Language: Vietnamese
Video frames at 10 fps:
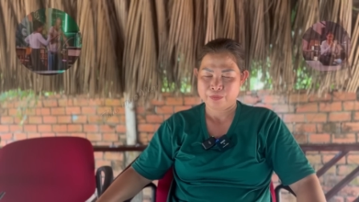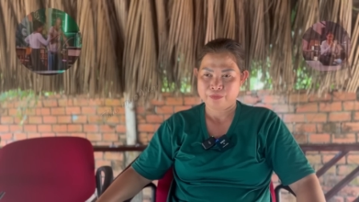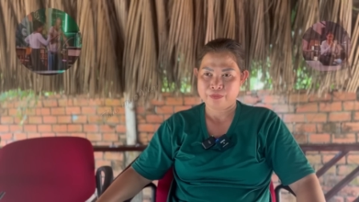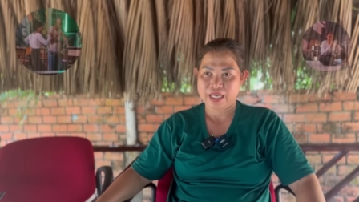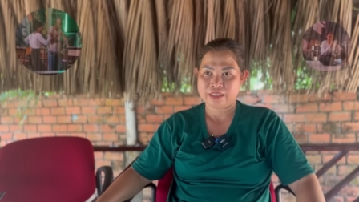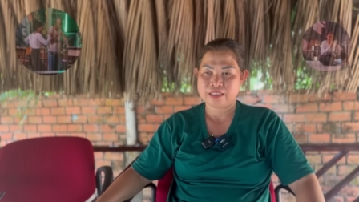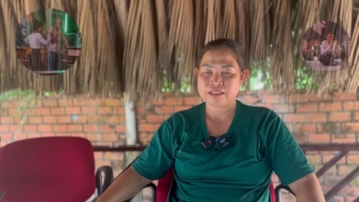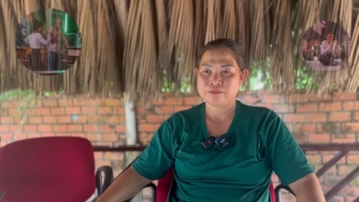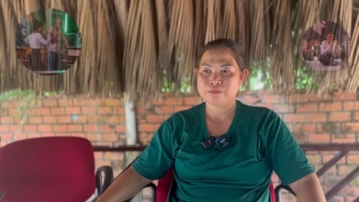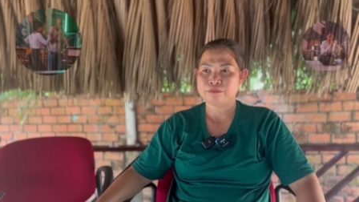mà
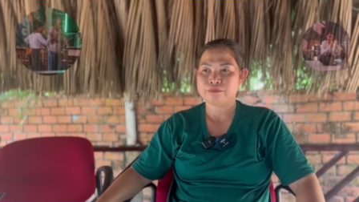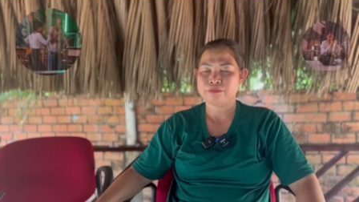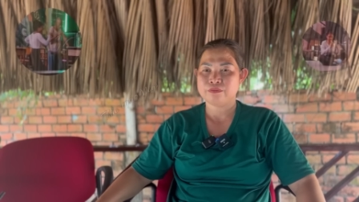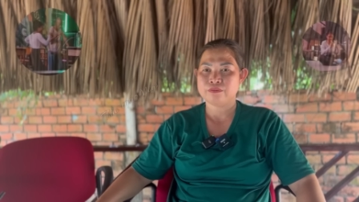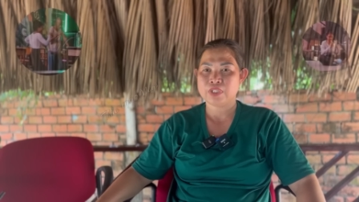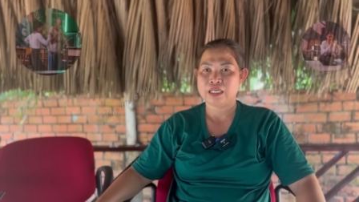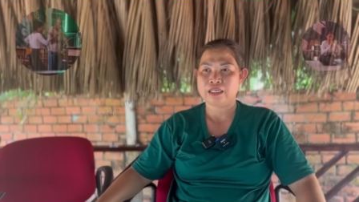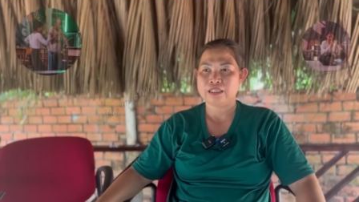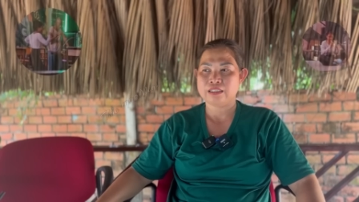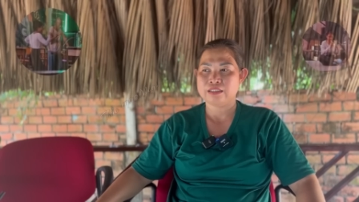
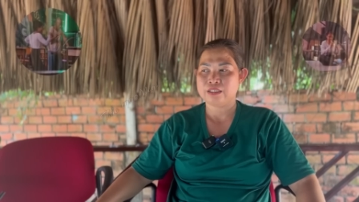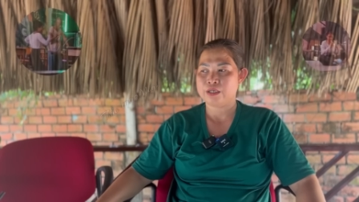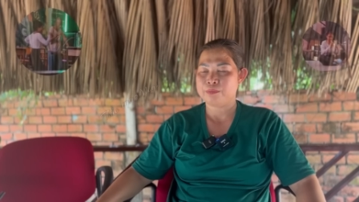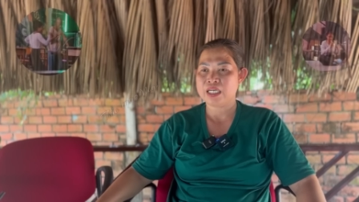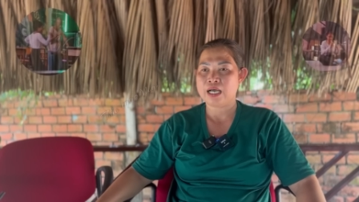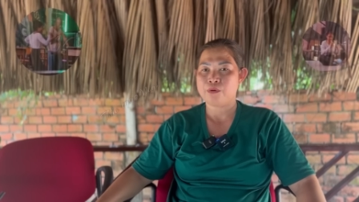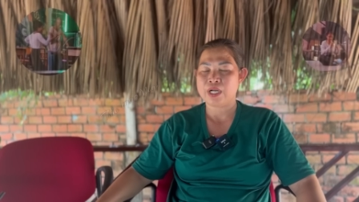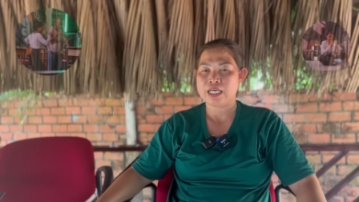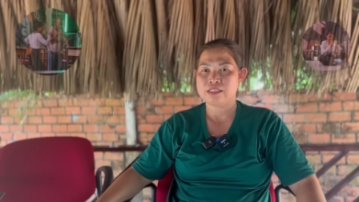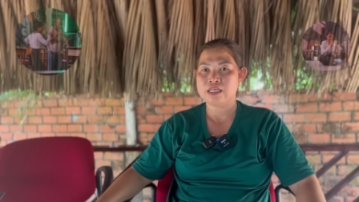à, rồi bắt đầu
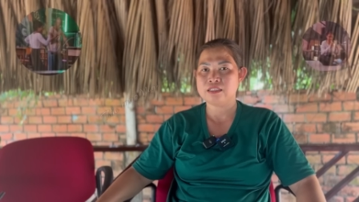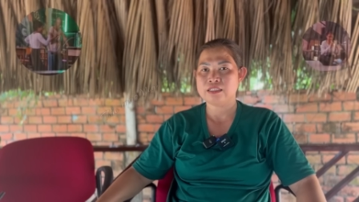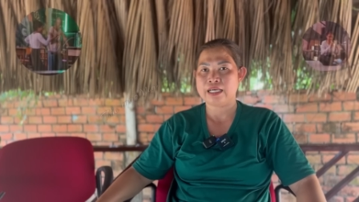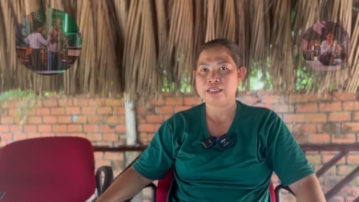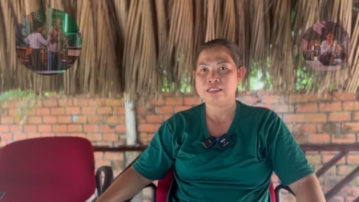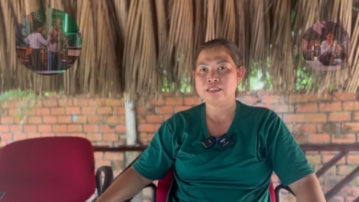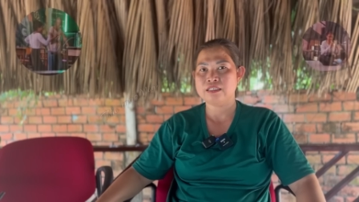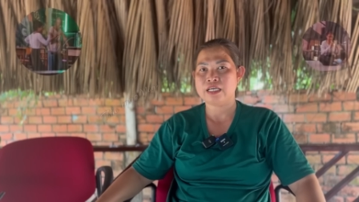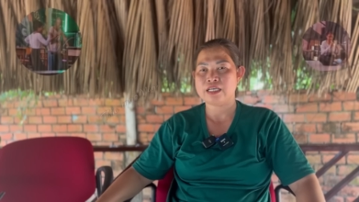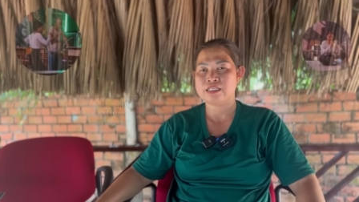là sưng này
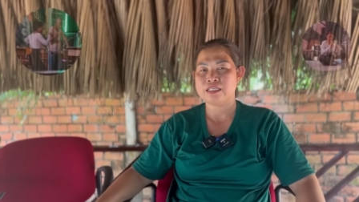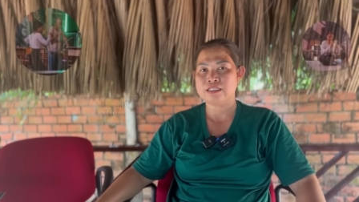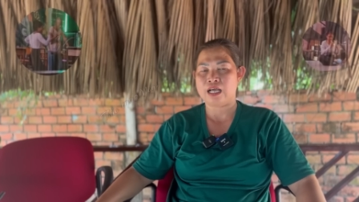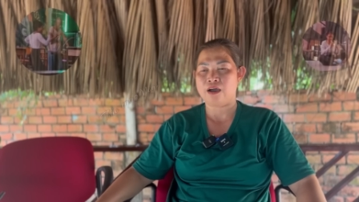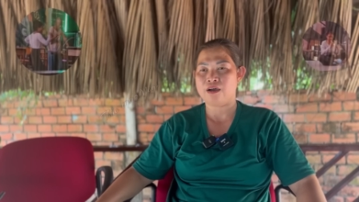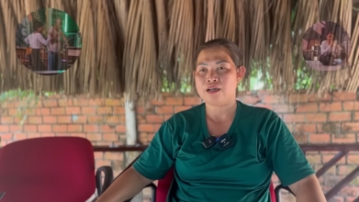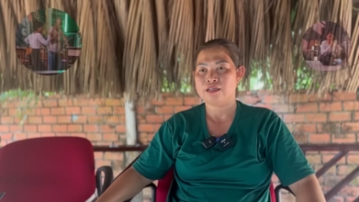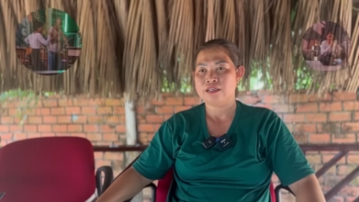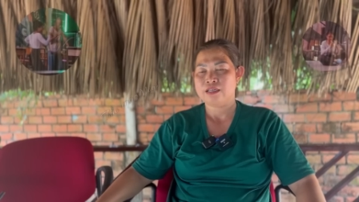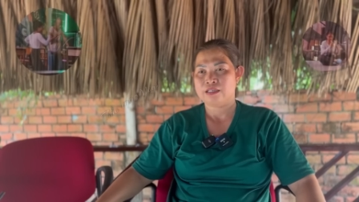sưng kia sưng nọ
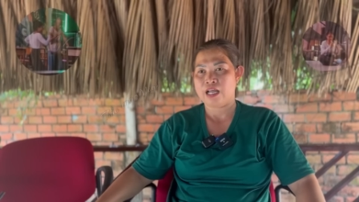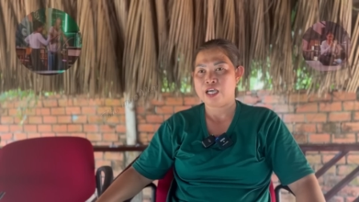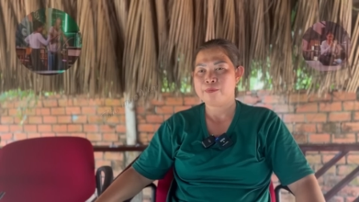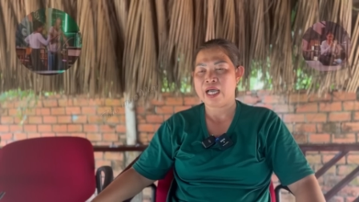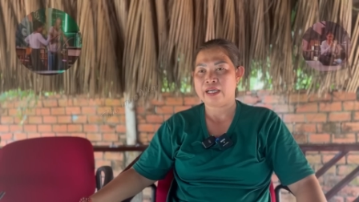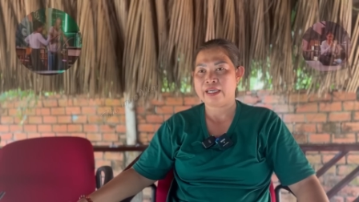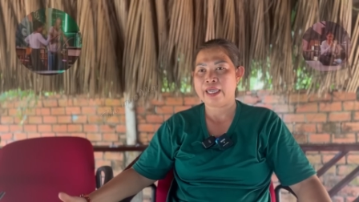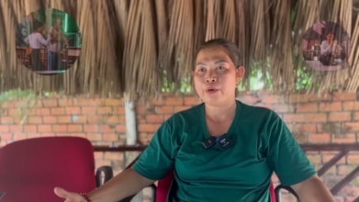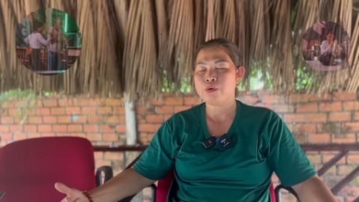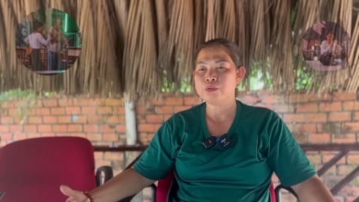để mà
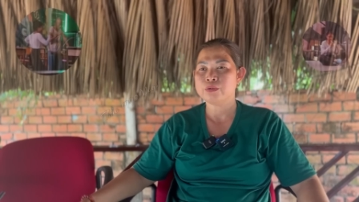kéo